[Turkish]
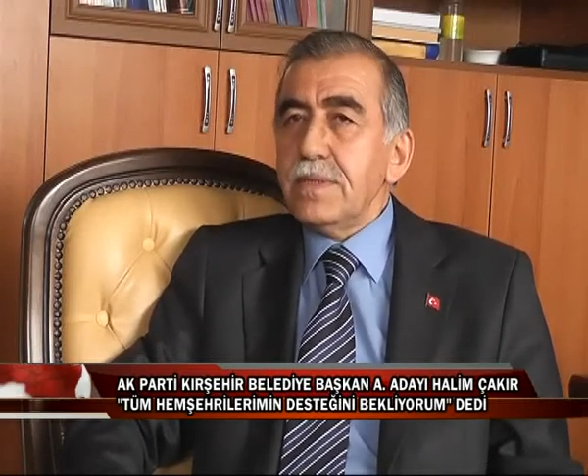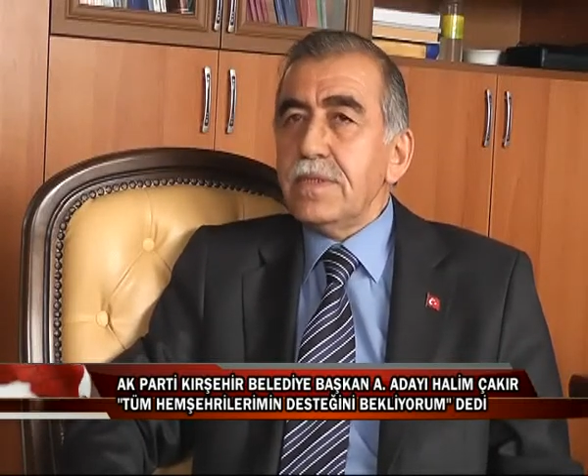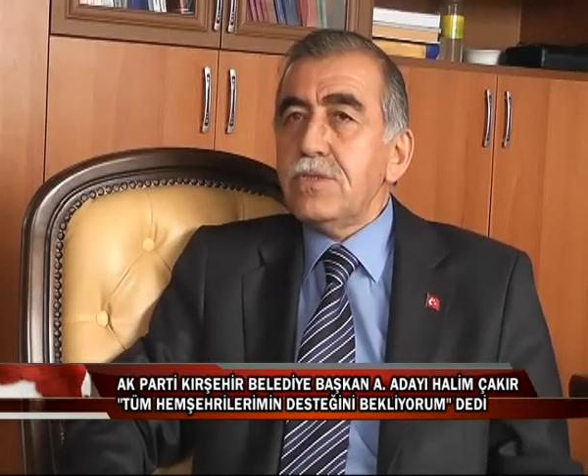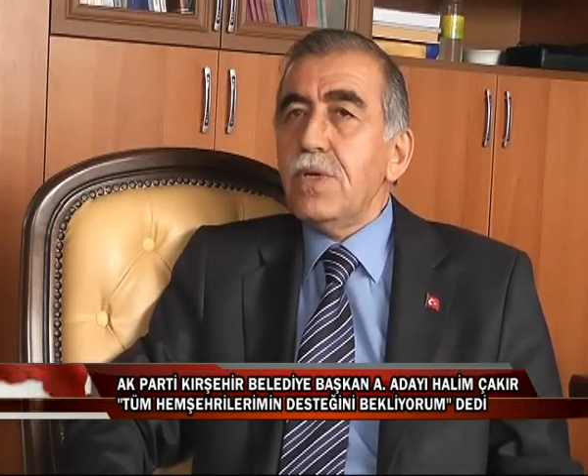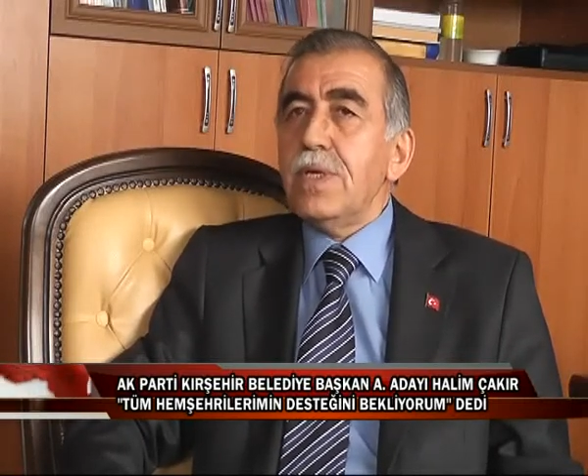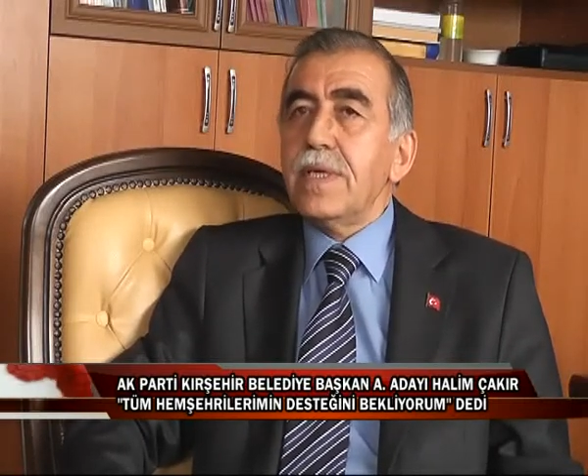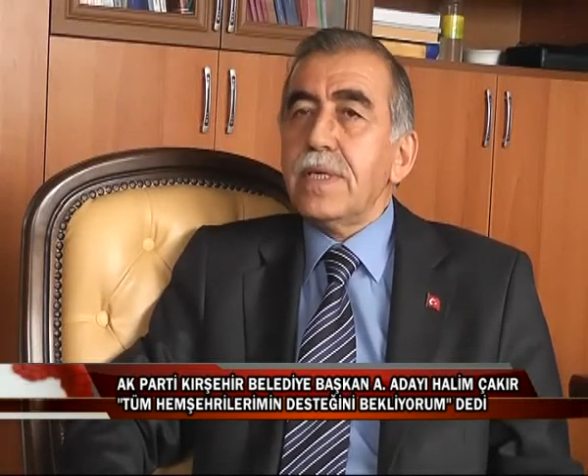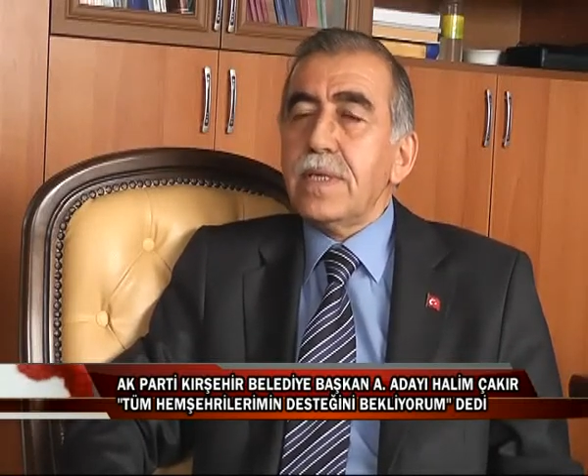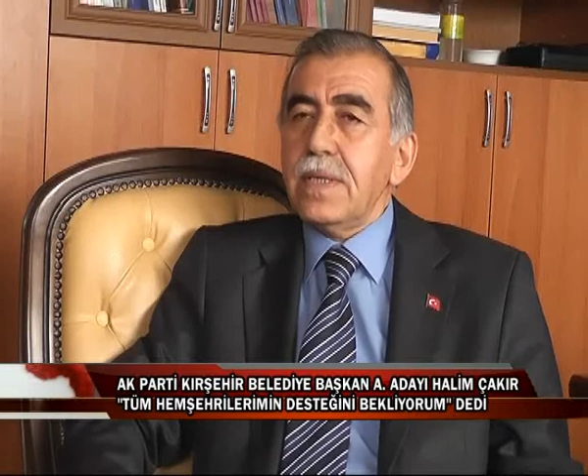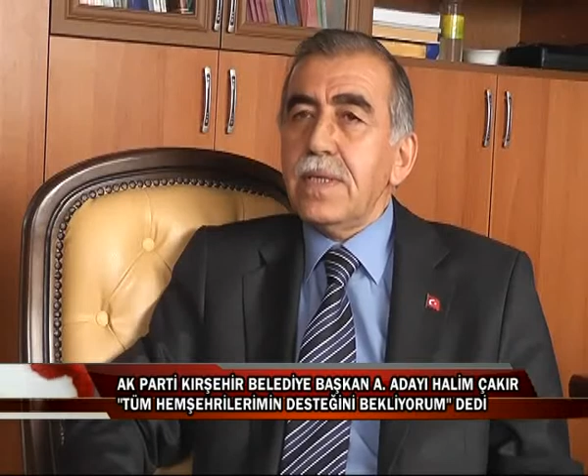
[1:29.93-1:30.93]
Şu
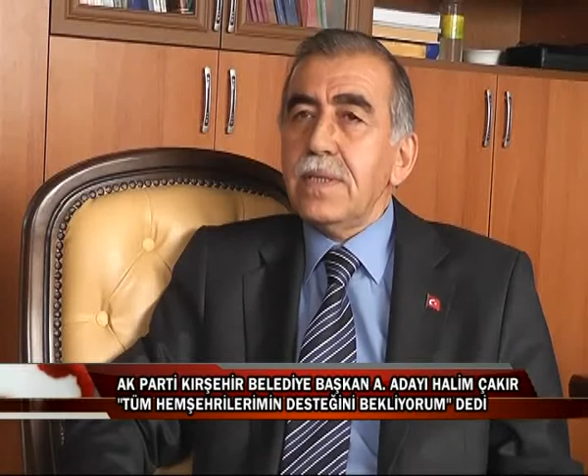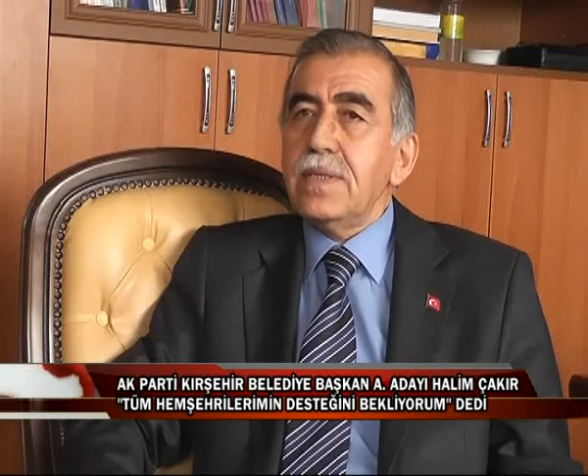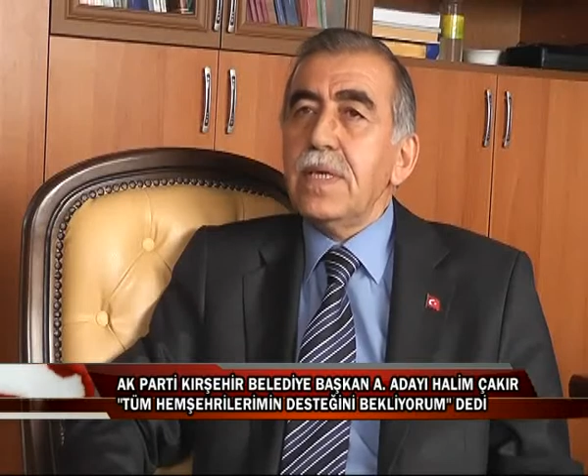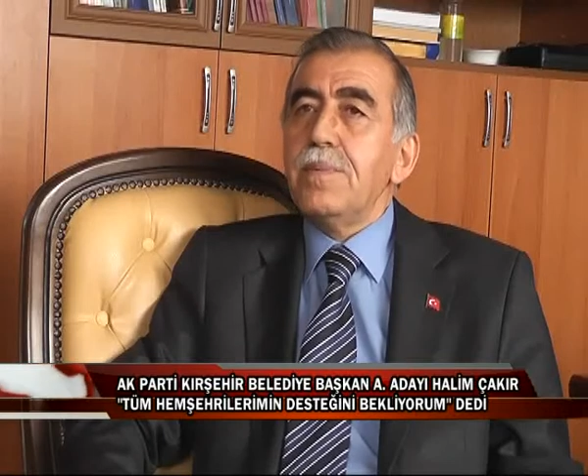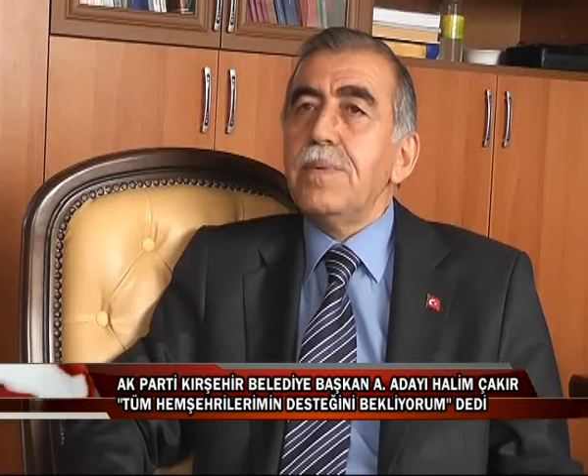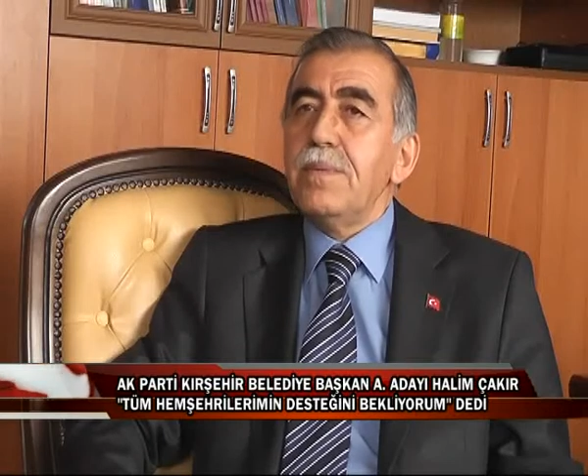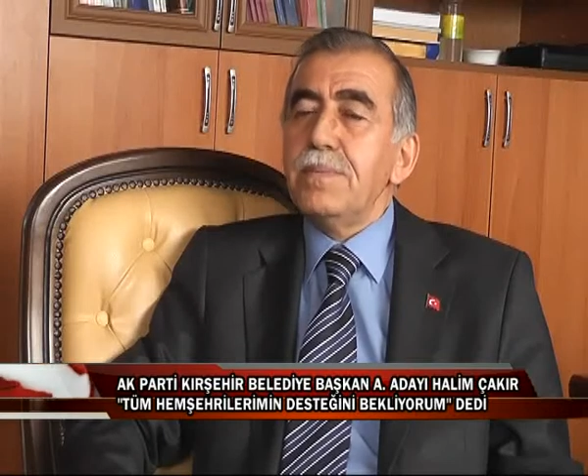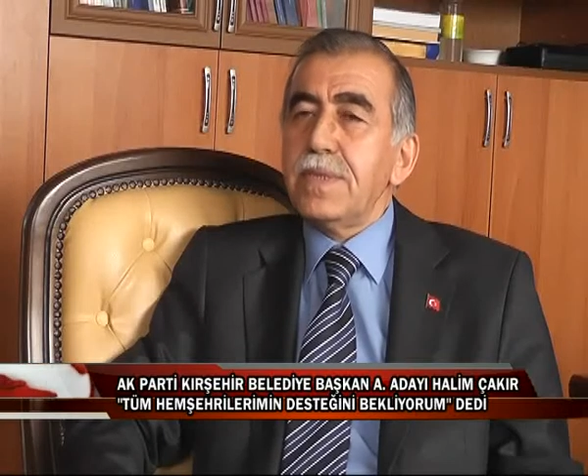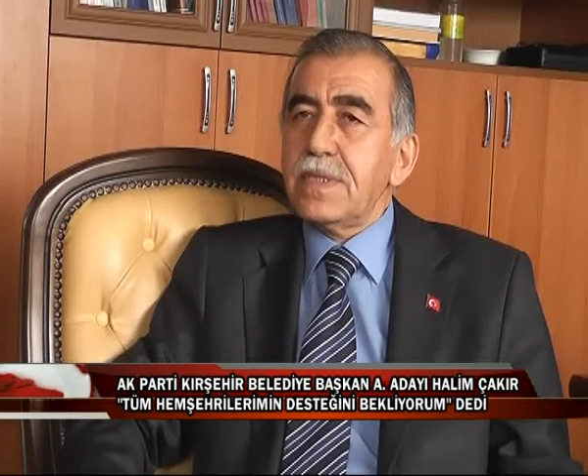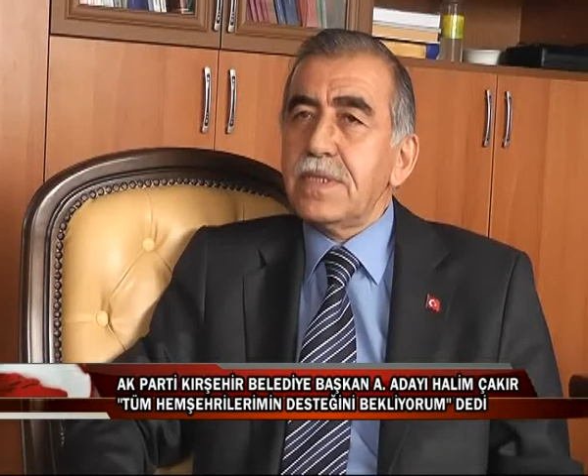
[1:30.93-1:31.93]
andaki
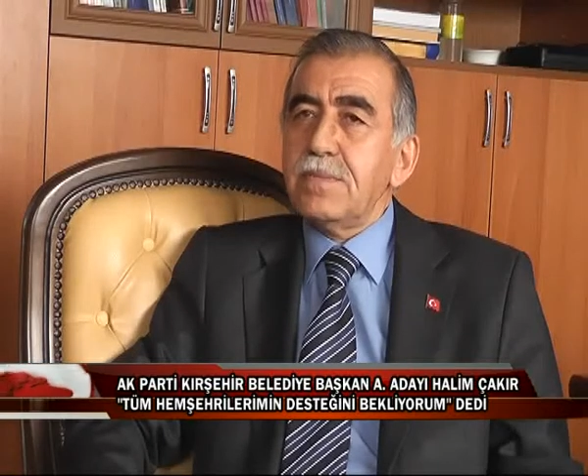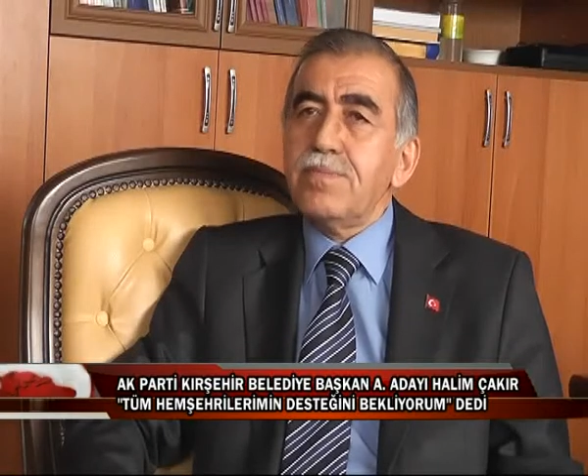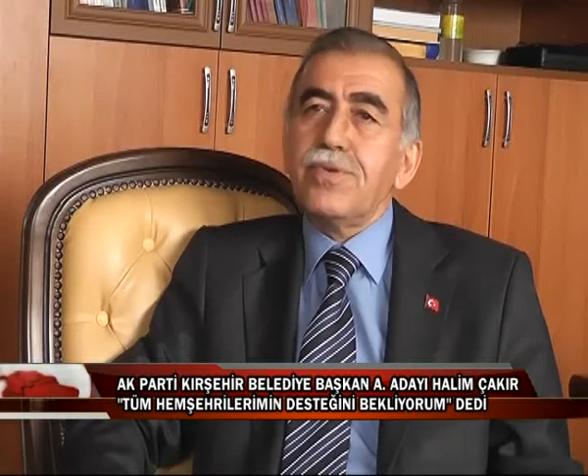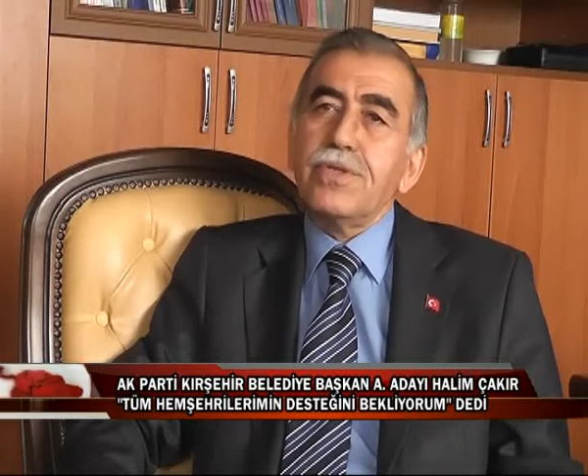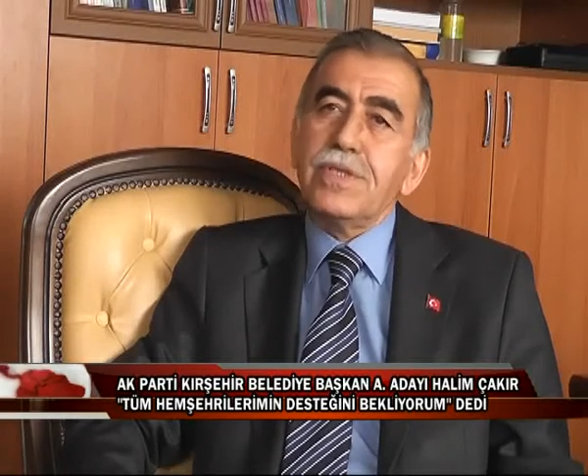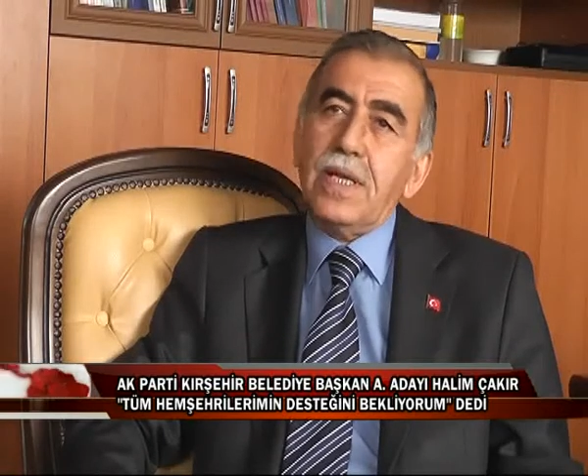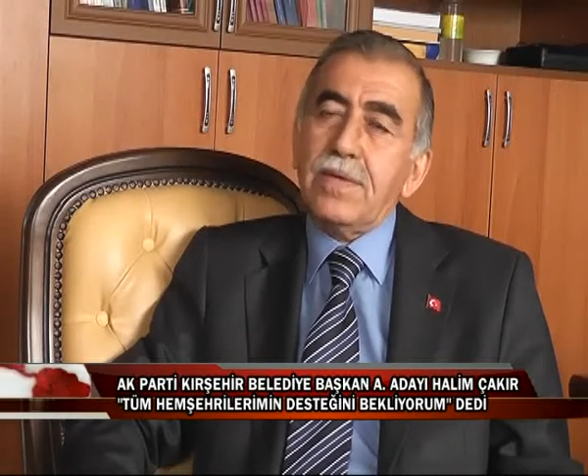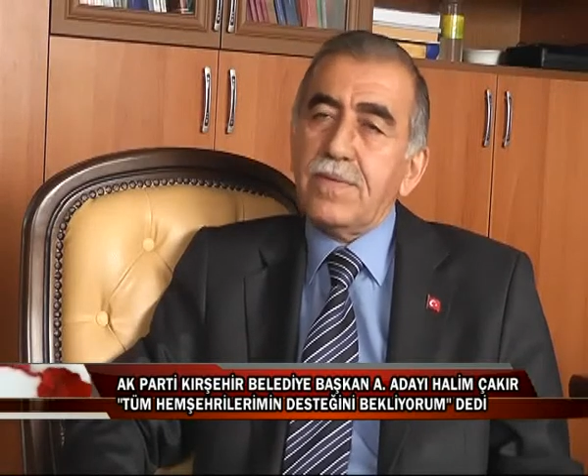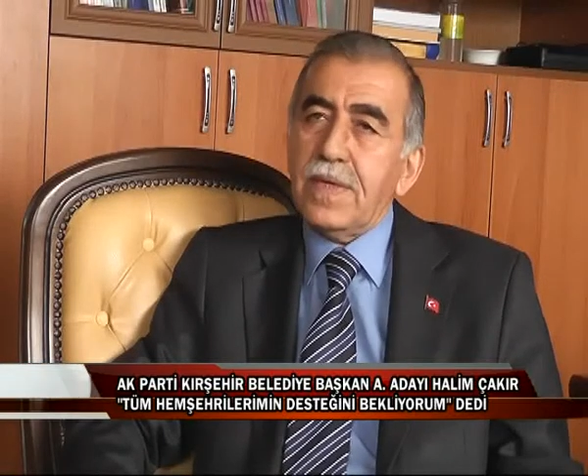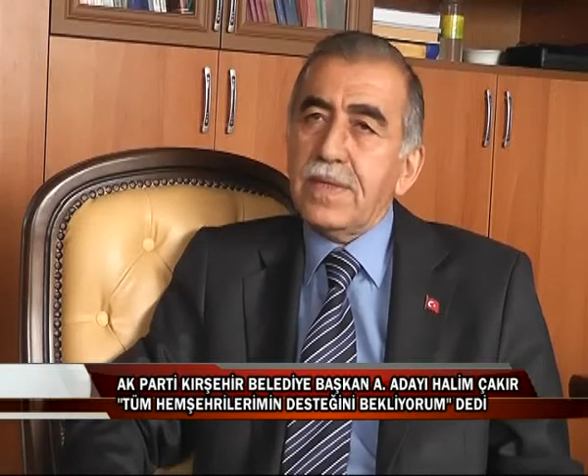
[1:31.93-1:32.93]
yapılan bir kısım
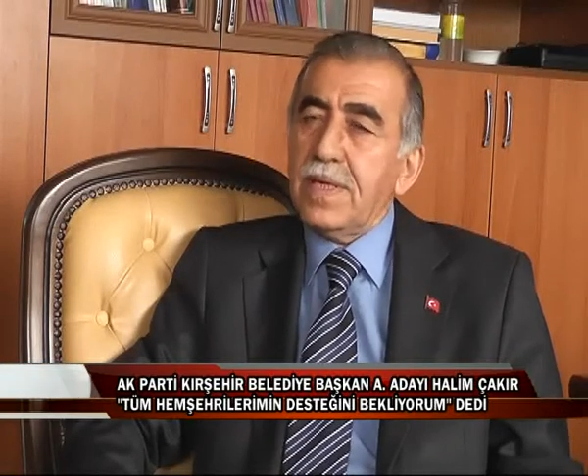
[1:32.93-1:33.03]
projeler var.